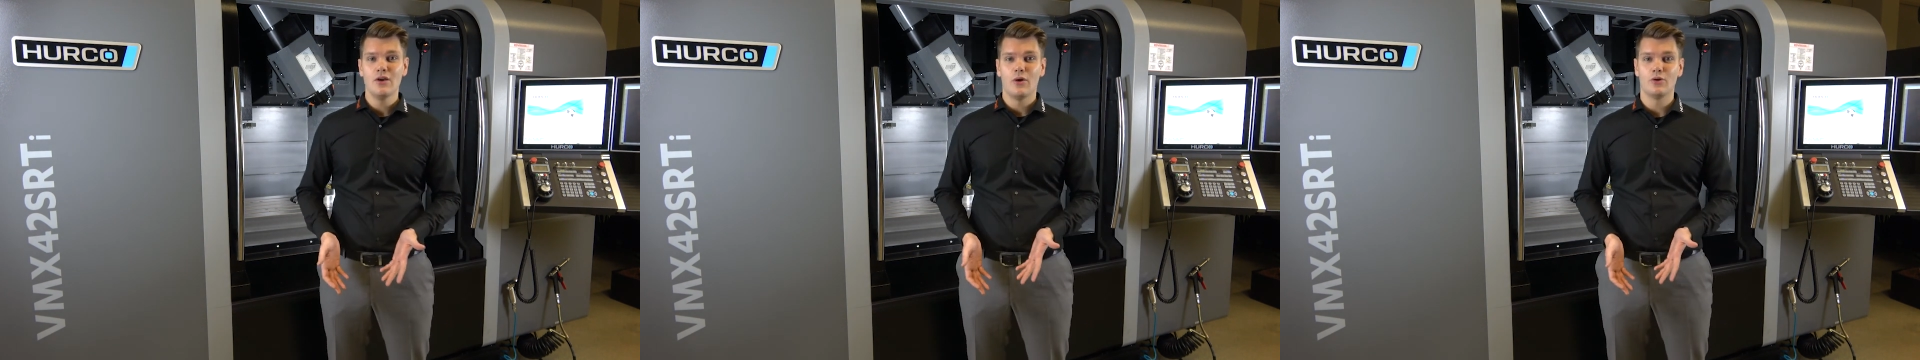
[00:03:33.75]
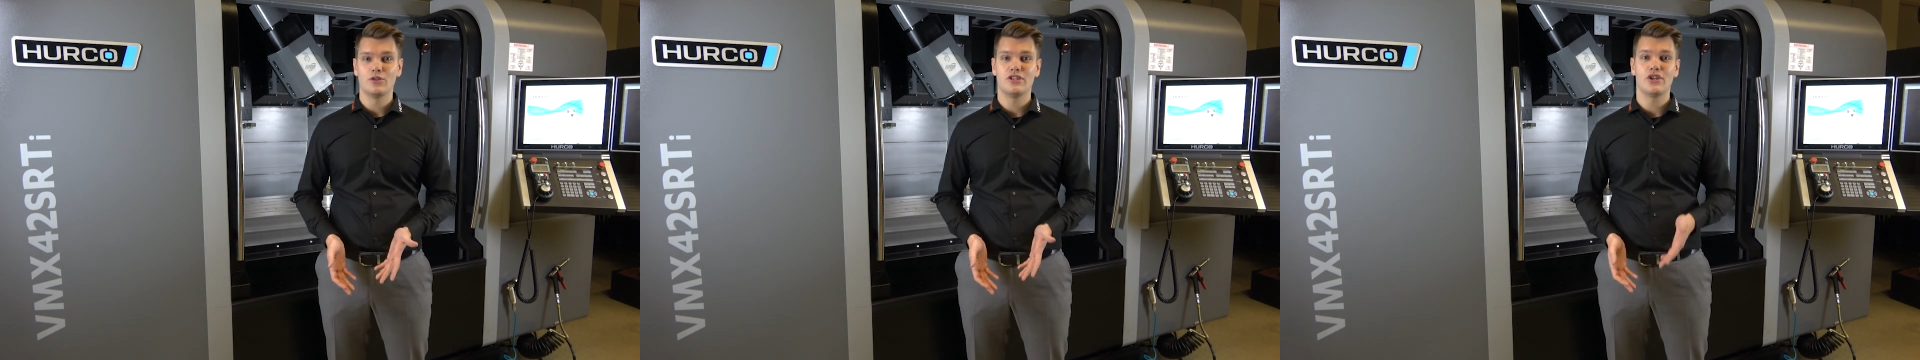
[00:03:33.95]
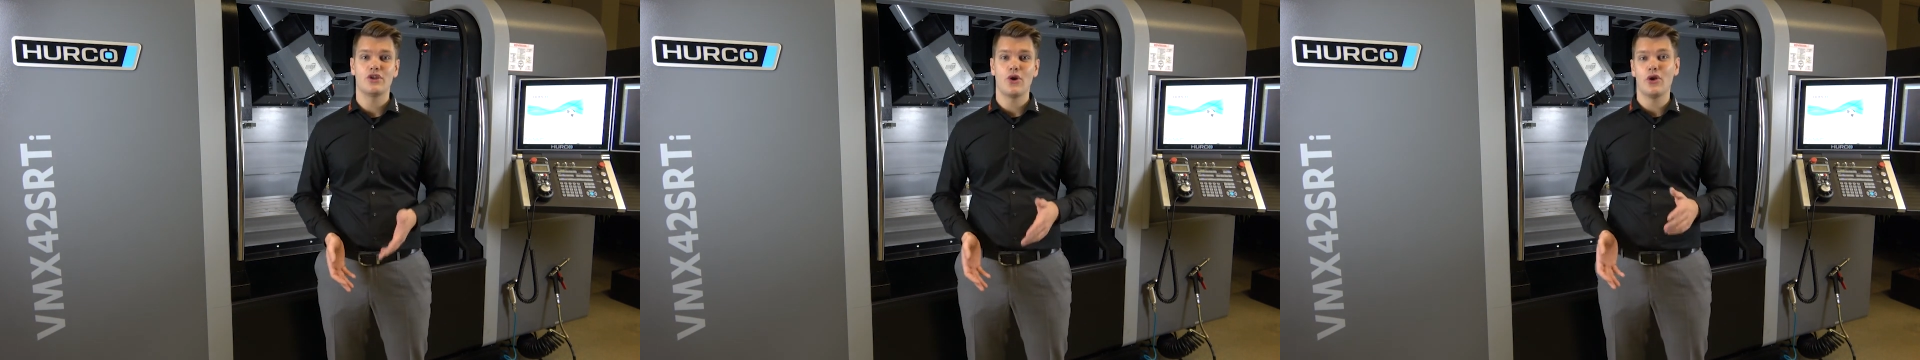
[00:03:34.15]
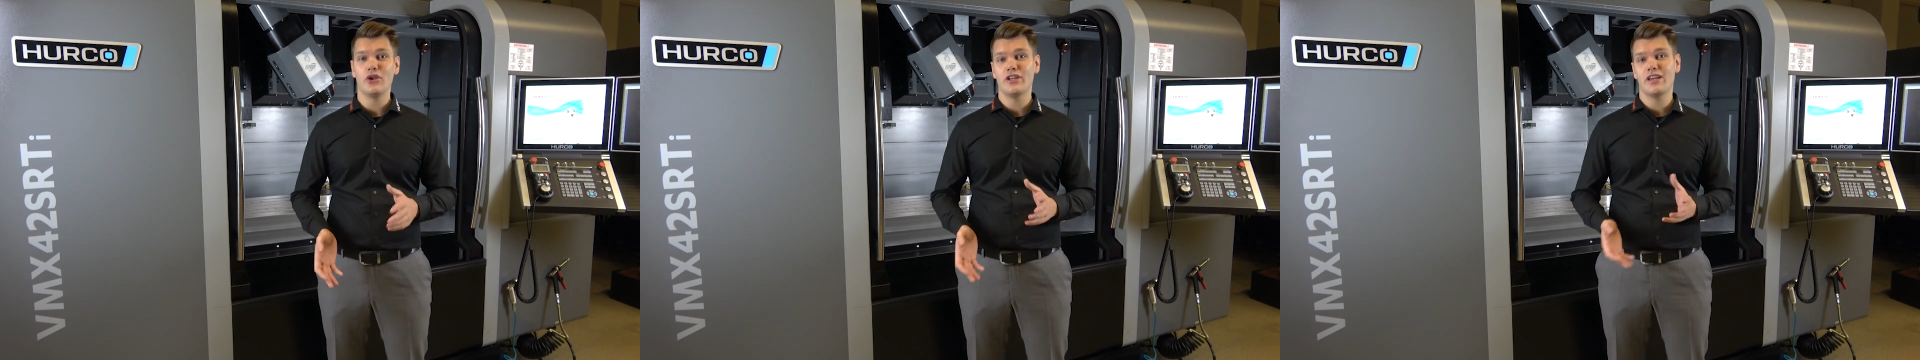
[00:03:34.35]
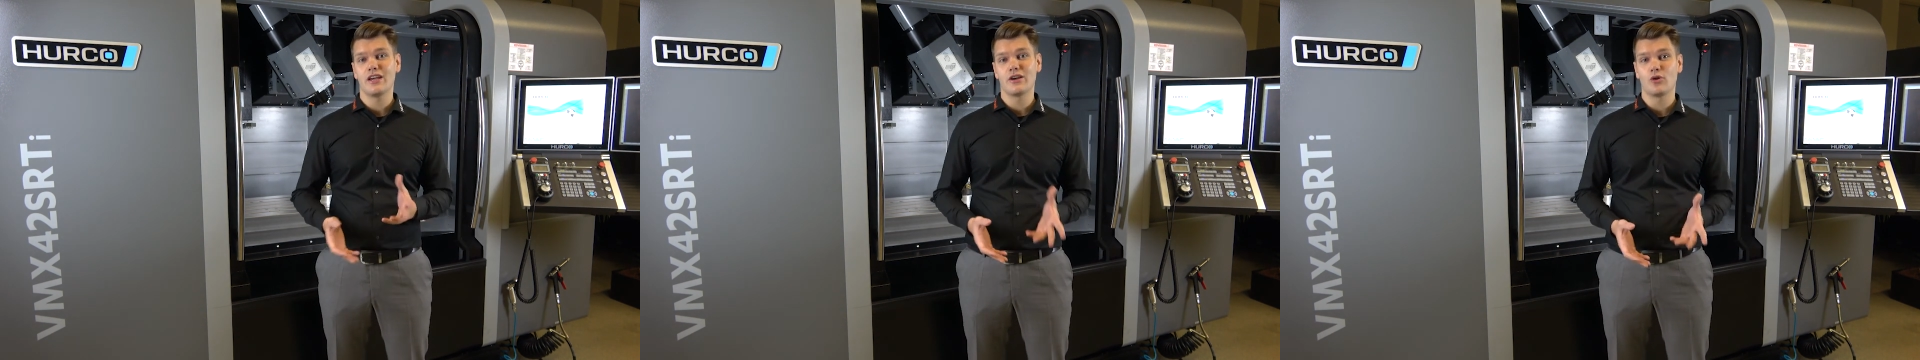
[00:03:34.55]
und Sie
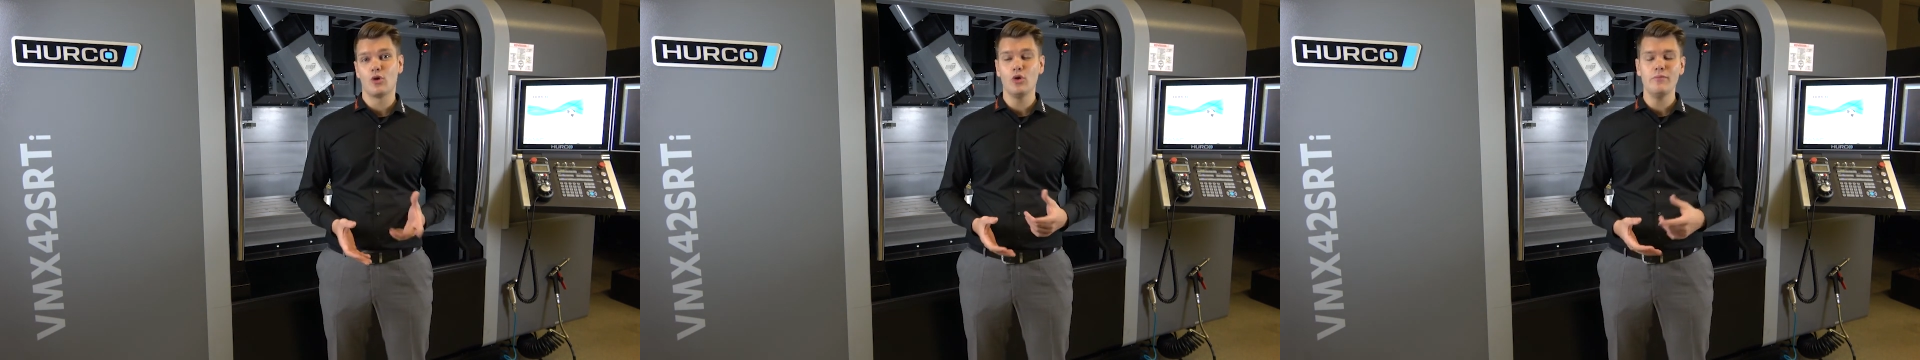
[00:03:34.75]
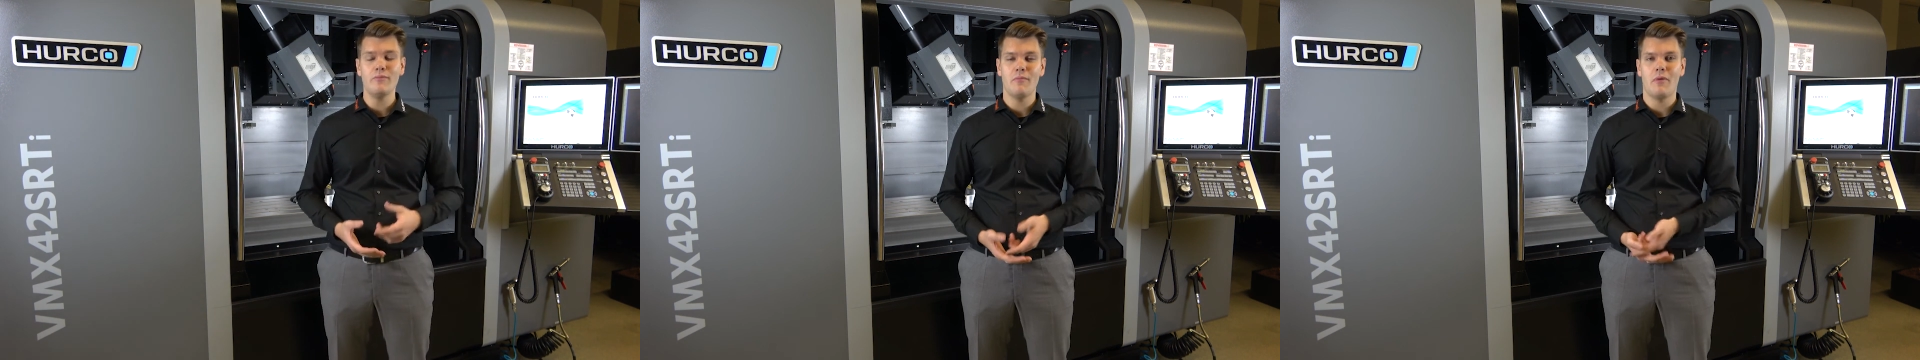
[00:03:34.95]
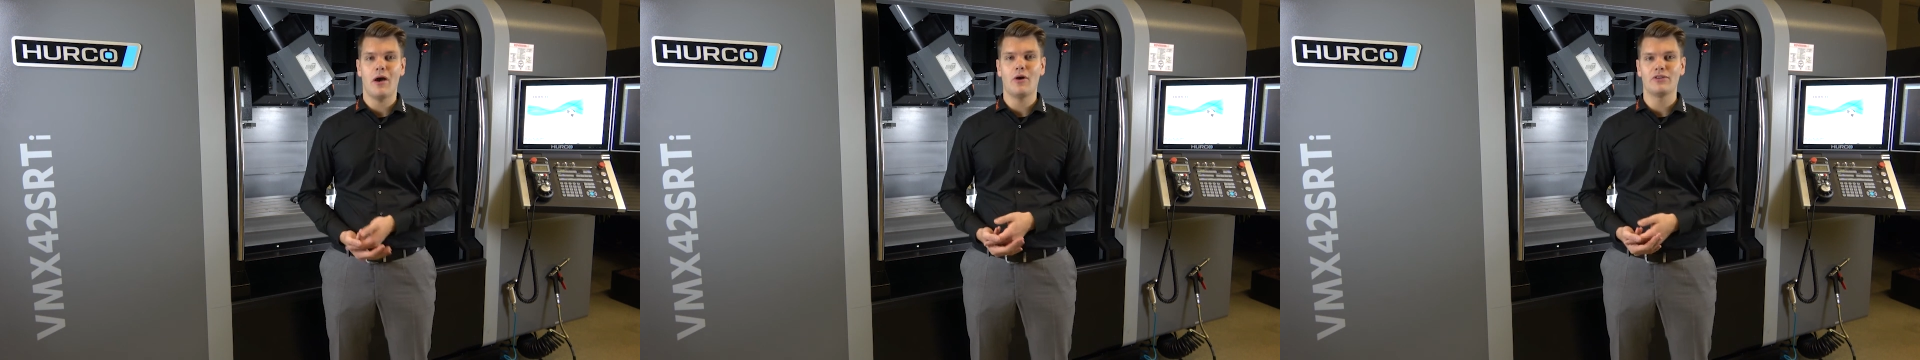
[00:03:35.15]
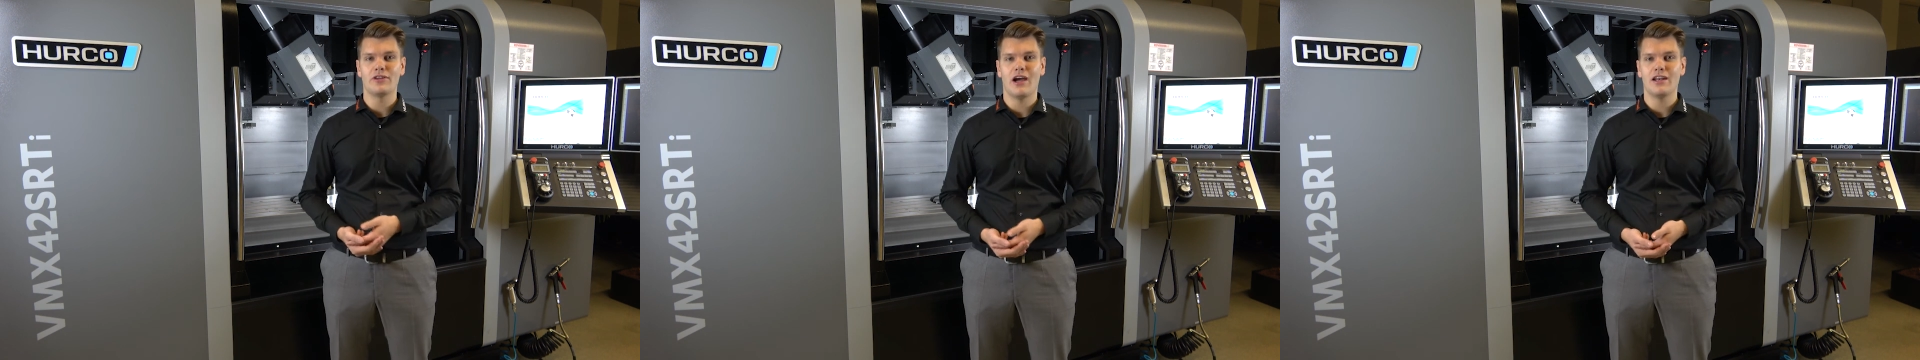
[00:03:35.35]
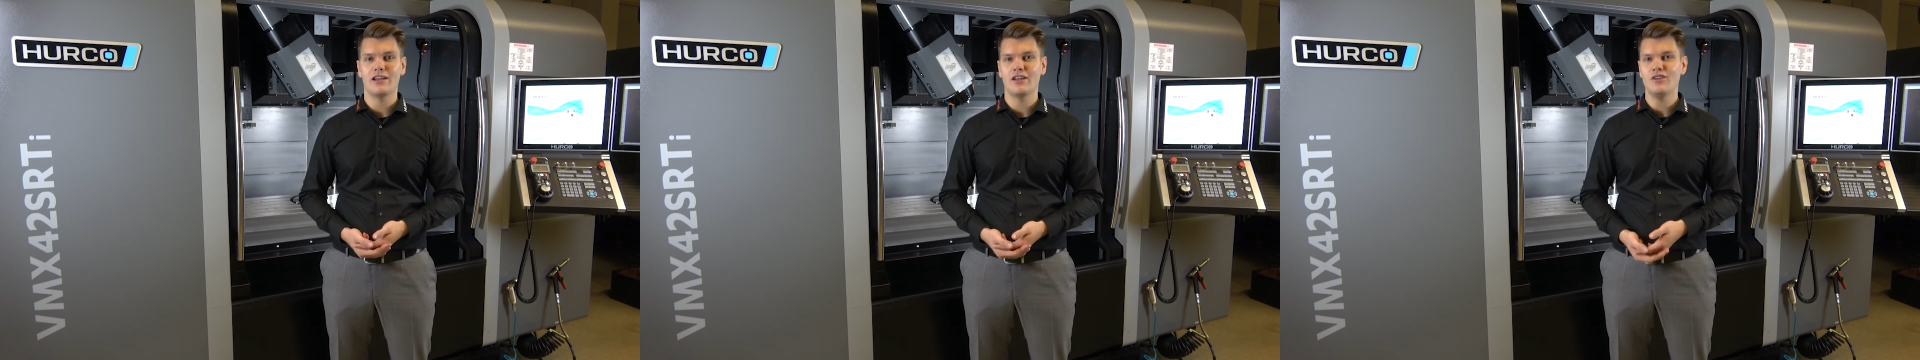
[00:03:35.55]
können Ihre
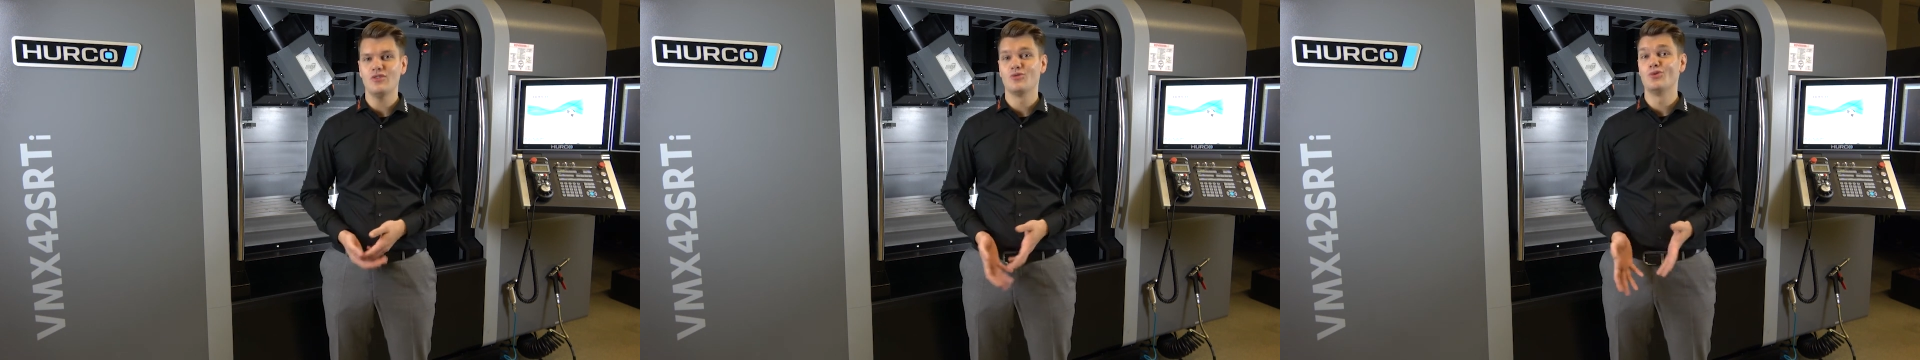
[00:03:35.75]
Kundenbauteile